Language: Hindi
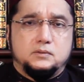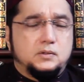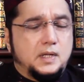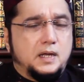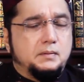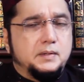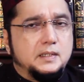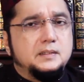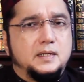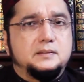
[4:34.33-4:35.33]
तो क्या रब
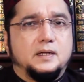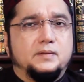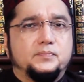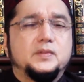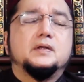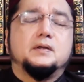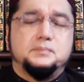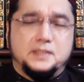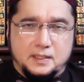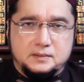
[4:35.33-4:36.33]
नहीं देखता
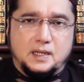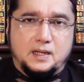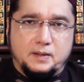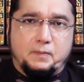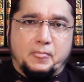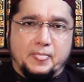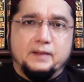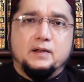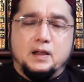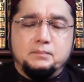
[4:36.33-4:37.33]
रब देखता है
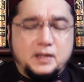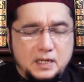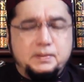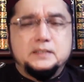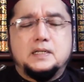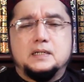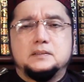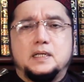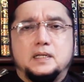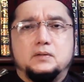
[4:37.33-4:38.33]
हम गीबत
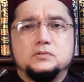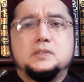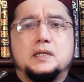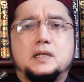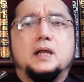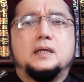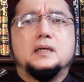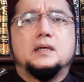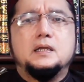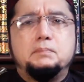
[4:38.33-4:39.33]
करते हैं उसने कहा कि
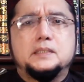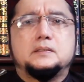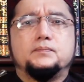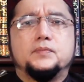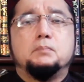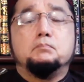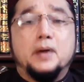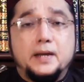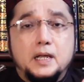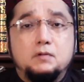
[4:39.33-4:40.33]
गीबत
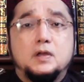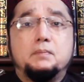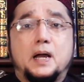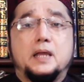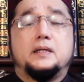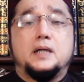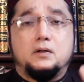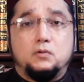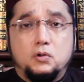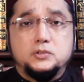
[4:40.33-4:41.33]
मरे हुए भाई का
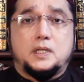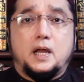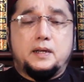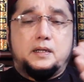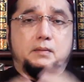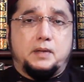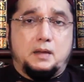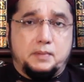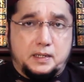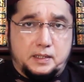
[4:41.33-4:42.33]
गोश्त खाने के
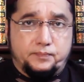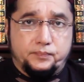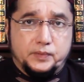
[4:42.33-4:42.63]
बराबर है